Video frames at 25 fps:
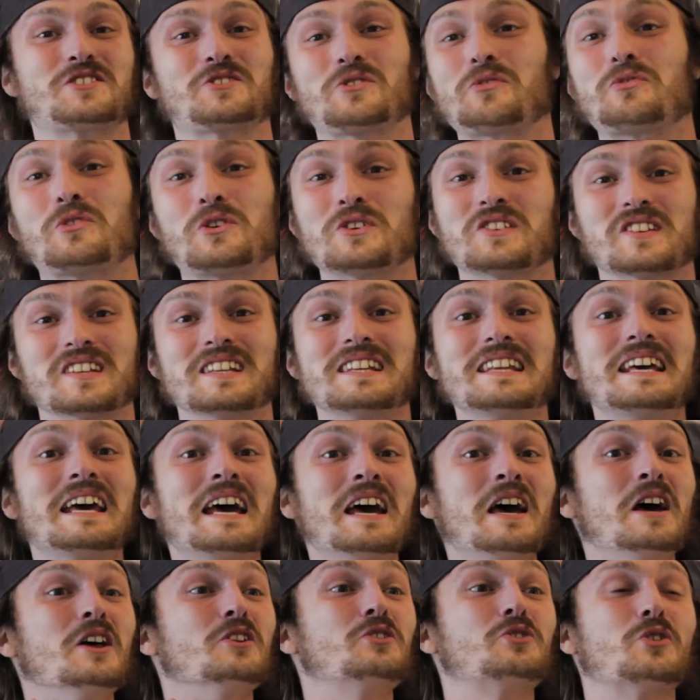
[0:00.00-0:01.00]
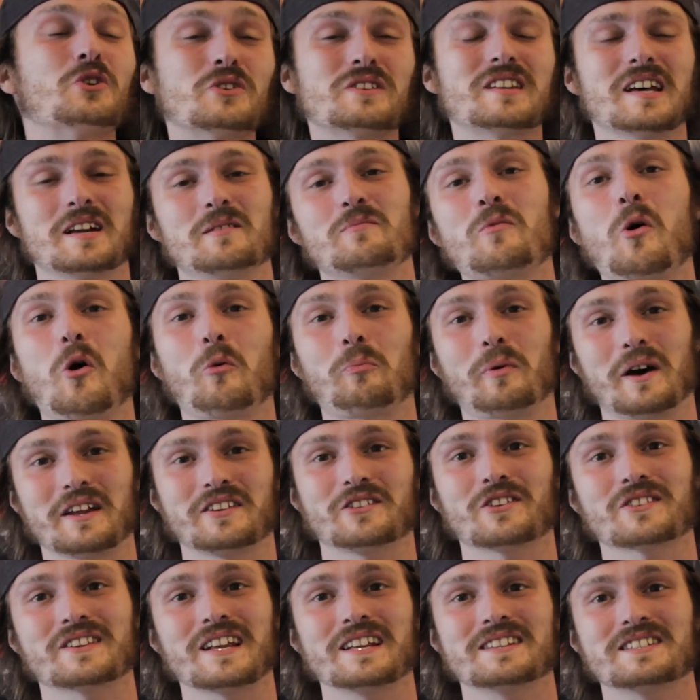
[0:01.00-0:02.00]
je trouve que c'est totalement
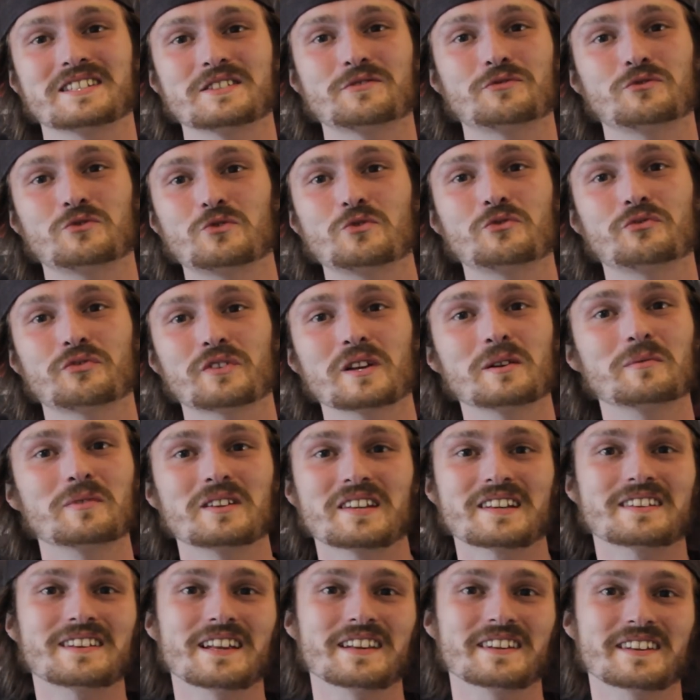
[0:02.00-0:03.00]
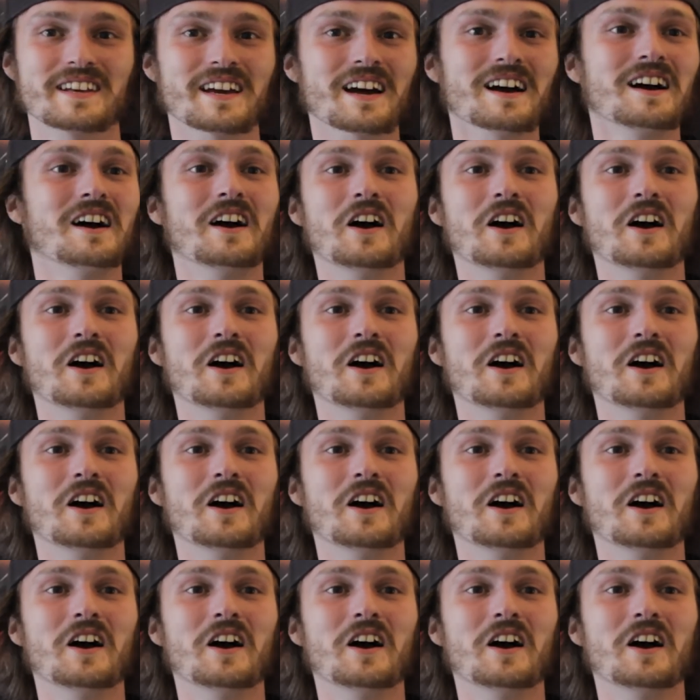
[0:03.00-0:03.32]
représentatif du film, c'est-à-dire